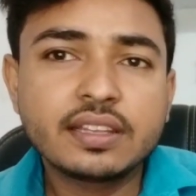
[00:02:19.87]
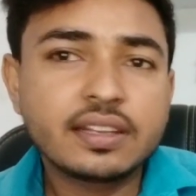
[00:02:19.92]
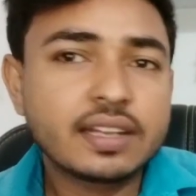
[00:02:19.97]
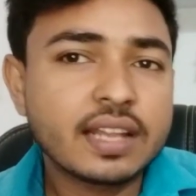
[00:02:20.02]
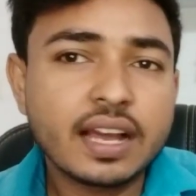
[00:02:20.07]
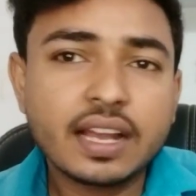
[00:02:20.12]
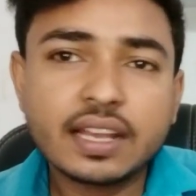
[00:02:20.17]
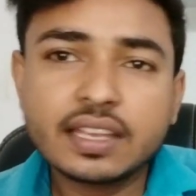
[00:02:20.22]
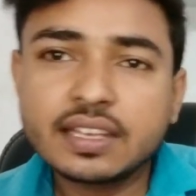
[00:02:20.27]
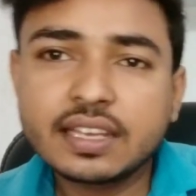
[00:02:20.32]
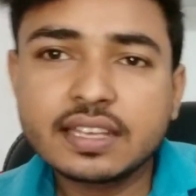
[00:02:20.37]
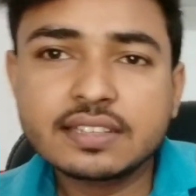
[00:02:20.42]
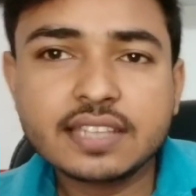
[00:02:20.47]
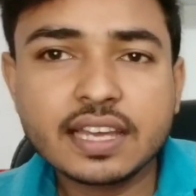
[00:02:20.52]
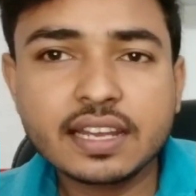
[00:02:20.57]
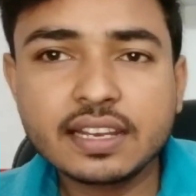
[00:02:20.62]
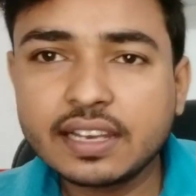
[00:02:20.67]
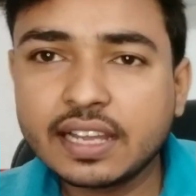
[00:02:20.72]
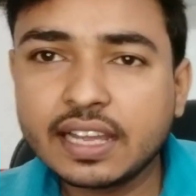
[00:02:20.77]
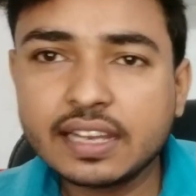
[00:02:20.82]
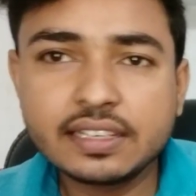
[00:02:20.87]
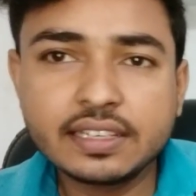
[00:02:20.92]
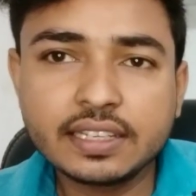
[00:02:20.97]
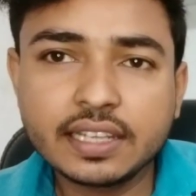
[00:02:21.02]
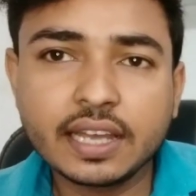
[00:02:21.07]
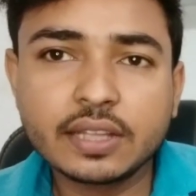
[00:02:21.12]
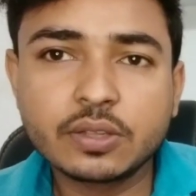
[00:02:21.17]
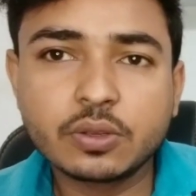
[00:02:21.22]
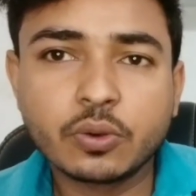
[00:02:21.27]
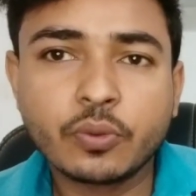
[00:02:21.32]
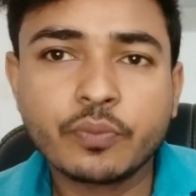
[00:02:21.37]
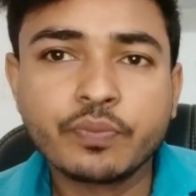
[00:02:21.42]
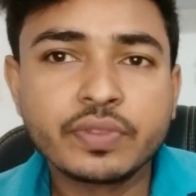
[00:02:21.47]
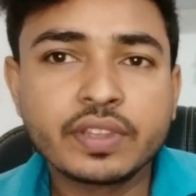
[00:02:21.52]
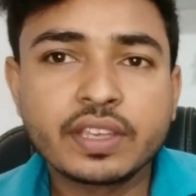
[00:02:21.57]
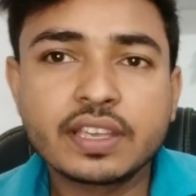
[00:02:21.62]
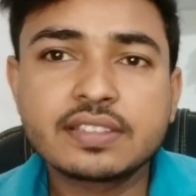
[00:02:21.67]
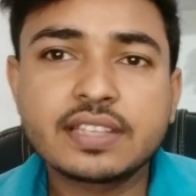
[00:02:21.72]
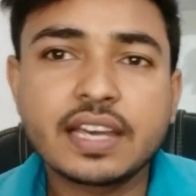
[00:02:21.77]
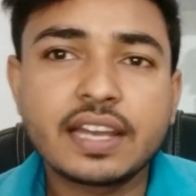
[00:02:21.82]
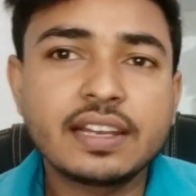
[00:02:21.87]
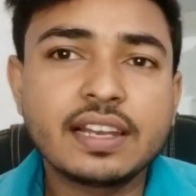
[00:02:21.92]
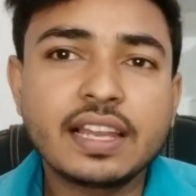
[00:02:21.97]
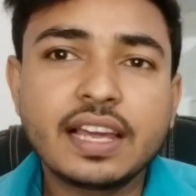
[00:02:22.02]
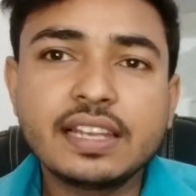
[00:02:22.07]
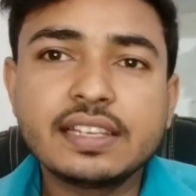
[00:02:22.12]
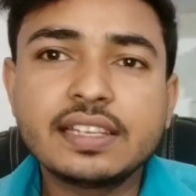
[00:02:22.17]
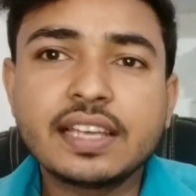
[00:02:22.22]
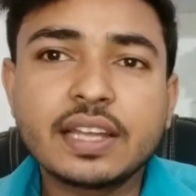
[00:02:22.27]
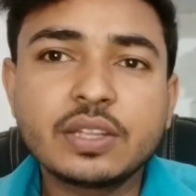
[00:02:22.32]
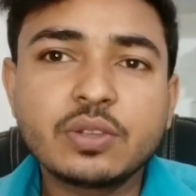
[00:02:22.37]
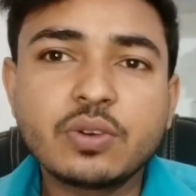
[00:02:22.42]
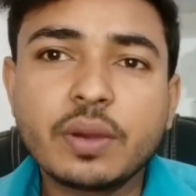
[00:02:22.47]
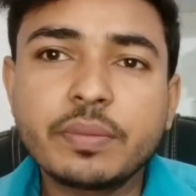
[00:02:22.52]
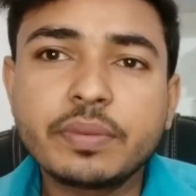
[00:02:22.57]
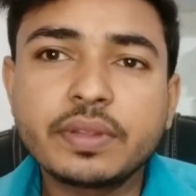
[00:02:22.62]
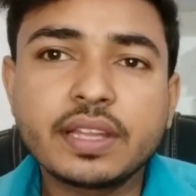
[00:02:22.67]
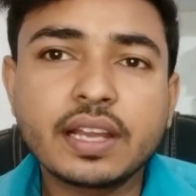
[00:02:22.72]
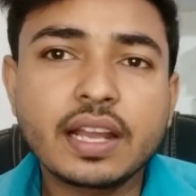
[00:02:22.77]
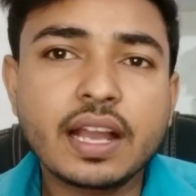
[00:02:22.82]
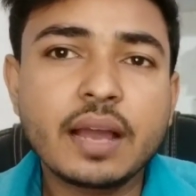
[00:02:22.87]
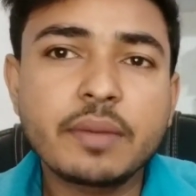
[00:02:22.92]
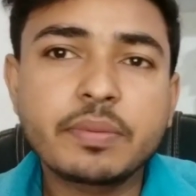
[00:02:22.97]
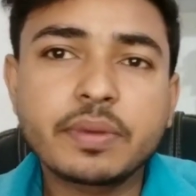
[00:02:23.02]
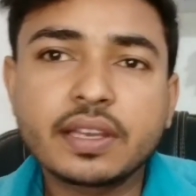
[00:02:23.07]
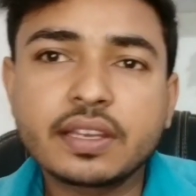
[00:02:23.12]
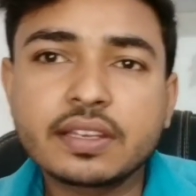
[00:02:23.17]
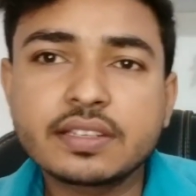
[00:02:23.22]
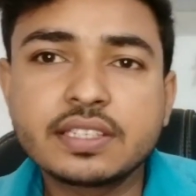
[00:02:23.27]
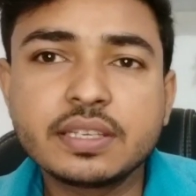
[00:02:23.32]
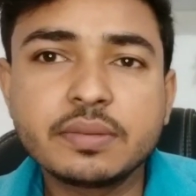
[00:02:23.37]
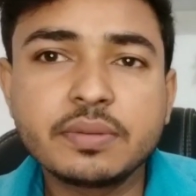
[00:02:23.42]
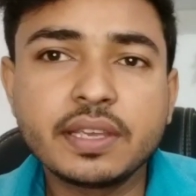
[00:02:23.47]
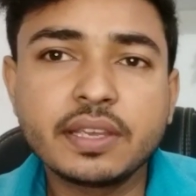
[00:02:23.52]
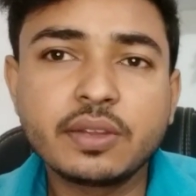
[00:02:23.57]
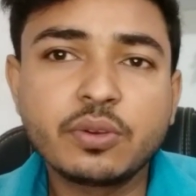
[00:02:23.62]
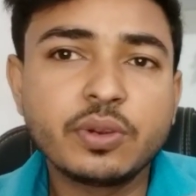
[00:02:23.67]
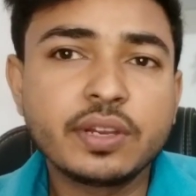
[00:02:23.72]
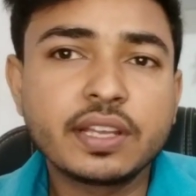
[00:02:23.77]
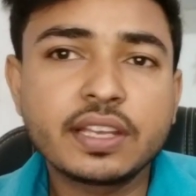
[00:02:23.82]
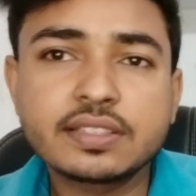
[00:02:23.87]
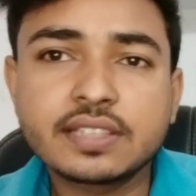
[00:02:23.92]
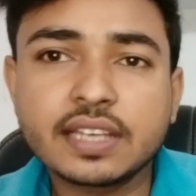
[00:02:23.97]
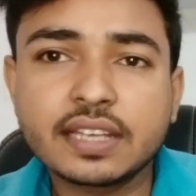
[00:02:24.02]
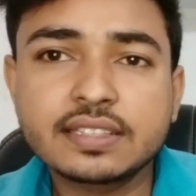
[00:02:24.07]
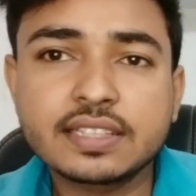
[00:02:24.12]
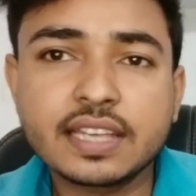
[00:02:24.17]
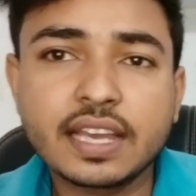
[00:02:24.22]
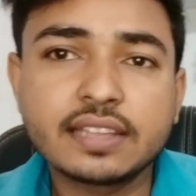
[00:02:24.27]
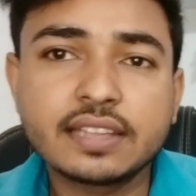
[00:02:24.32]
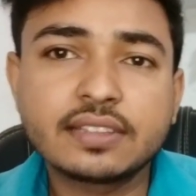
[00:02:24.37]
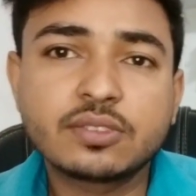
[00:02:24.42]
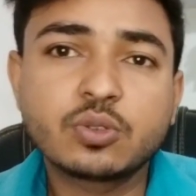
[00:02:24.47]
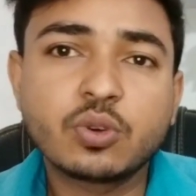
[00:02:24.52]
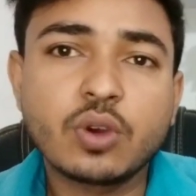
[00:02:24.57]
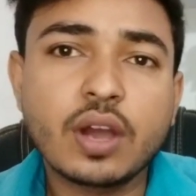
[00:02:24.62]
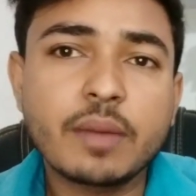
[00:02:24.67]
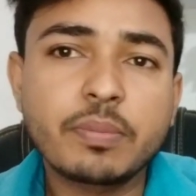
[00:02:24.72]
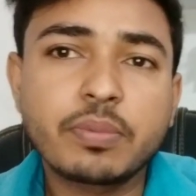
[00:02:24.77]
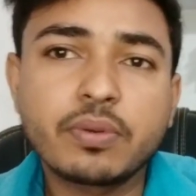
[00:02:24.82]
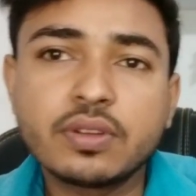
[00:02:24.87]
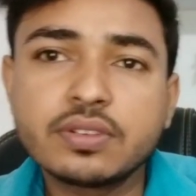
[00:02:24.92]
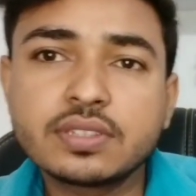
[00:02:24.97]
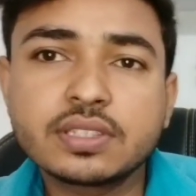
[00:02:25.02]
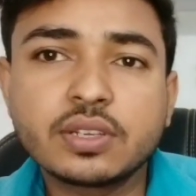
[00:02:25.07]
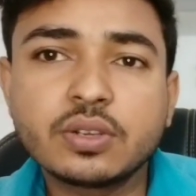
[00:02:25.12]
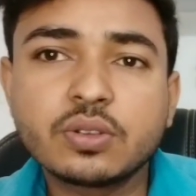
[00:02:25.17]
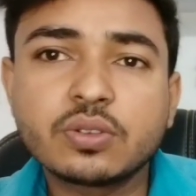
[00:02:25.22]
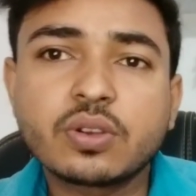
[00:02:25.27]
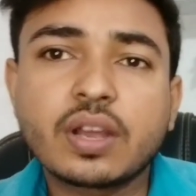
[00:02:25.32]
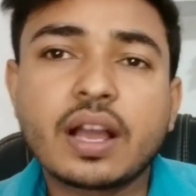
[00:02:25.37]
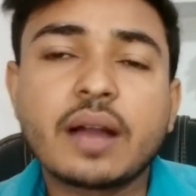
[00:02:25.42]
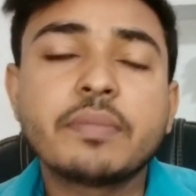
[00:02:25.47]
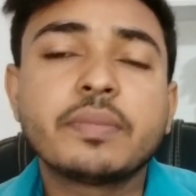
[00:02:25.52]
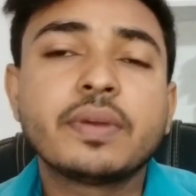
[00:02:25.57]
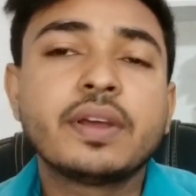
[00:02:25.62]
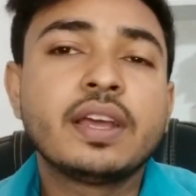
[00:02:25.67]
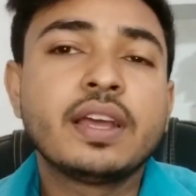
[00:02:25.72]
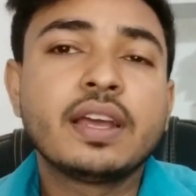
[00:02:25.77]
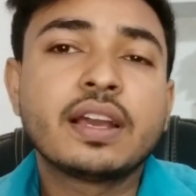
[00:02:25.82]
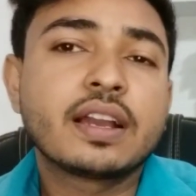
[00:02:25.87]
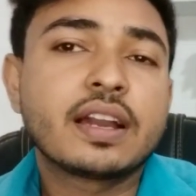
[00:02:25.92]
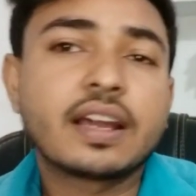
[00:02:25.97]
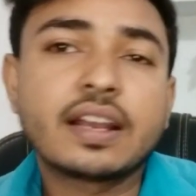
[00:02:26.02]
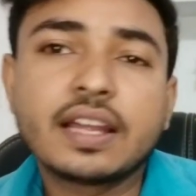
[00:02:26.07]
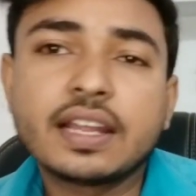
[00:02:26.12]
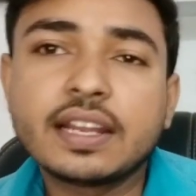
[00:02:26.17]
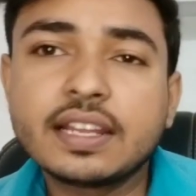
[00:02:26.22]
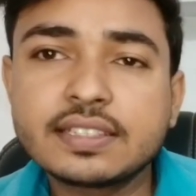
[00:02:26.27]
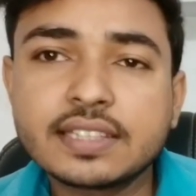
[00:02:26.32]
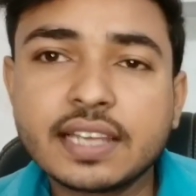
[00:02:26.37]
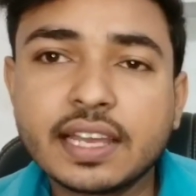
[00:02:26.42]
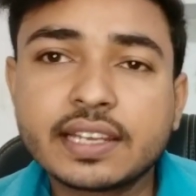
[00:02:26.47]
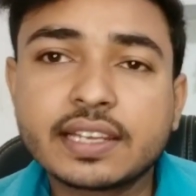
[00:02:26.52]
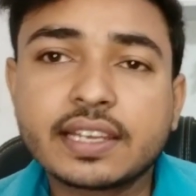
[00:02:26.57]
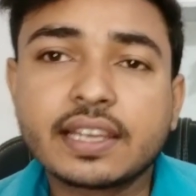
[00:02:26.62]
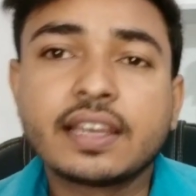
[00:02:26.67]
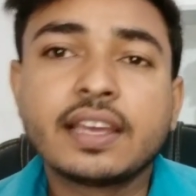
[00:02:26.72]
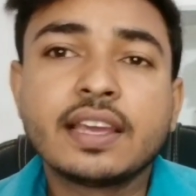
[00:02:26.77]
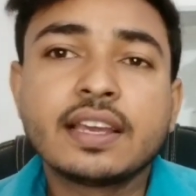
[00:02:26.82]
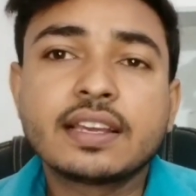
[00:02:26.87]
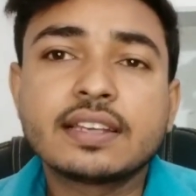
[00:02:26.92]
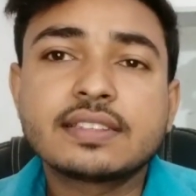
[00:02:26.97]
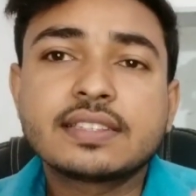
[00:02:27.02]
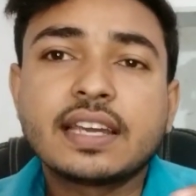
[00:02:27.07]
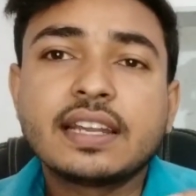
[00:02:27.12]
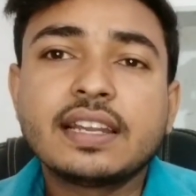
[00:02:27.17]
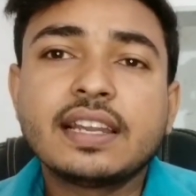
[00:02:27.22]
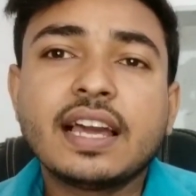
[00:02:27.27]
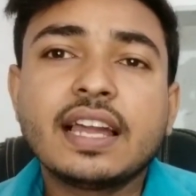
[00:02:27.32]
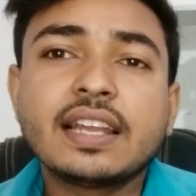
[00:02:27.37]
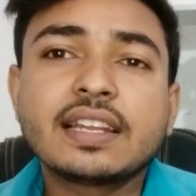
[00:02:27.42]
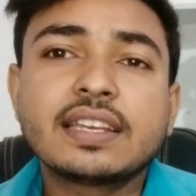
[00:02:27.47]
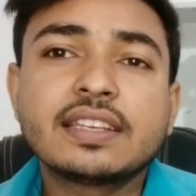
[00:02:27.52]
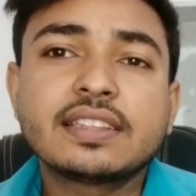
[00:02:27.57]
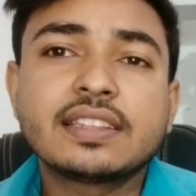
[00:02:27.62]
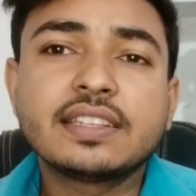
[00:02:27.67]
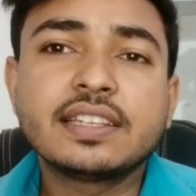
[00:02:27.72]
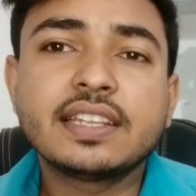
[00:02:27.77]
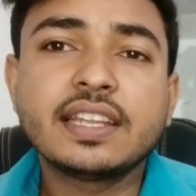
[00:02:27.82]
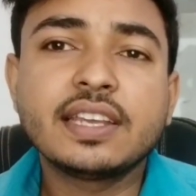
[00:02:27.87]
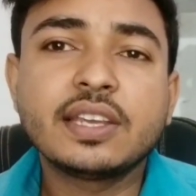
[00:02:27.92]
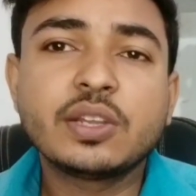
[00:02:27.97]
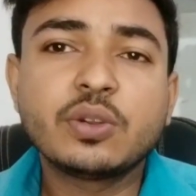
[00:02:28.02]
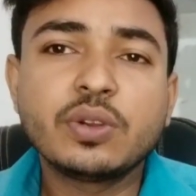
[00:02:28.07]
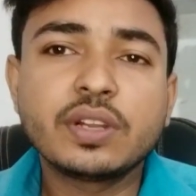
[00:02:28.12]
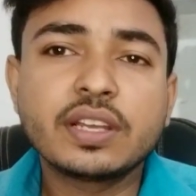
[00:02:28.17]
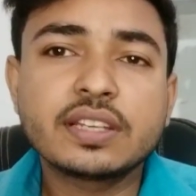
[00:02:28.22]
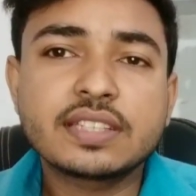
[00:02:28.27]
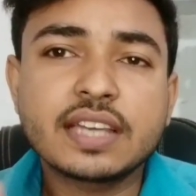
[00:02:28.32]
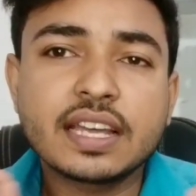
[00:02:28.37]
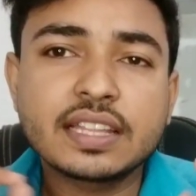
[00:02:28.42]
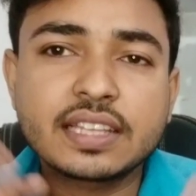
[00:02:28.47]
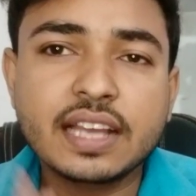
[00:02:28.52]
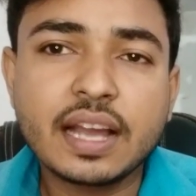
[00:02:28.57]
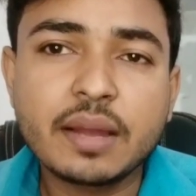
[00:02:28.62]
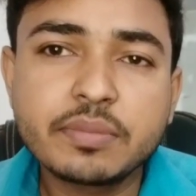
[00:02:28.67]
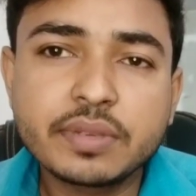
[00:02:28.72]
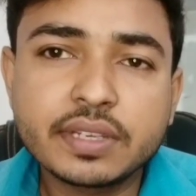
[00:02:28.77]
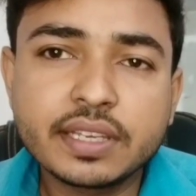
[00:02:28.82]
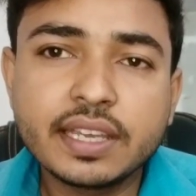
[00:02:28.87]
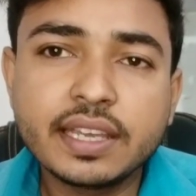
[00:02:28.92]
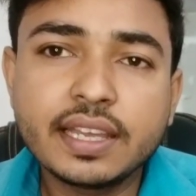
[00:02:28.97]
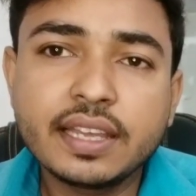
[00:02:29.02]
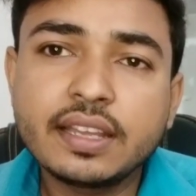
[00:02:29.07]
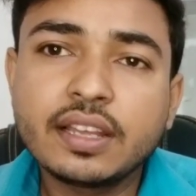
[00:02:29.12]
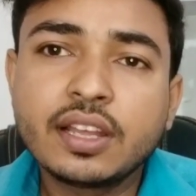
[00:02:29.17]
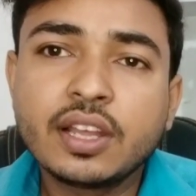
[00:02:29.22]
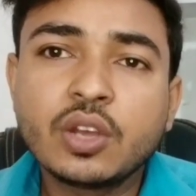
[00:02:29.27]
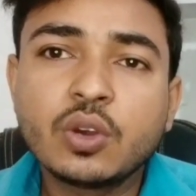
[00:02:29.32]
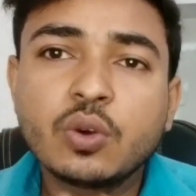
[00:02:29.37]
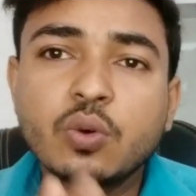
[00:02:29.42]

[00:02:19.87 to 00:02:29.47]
ना कि खेसारी लाल यादव खेसारी लाल यादव अभी तक आपके किसी भी हीरोइन के साथ शायद जो आप लॉन्च किए हो तो काम करना नहीं चाहेंगे खेसारी लाल कितने हीरोइन के साथ काम किए हैं